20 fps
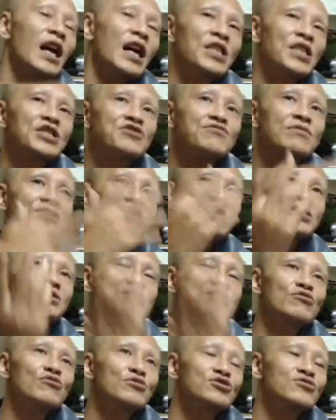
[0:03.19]
話は全
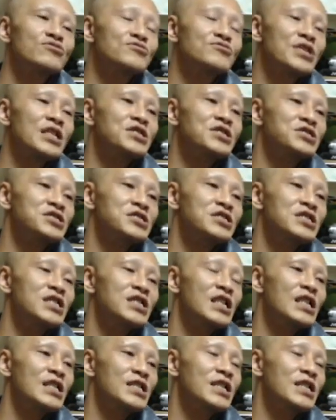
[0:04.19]
然面白くないし、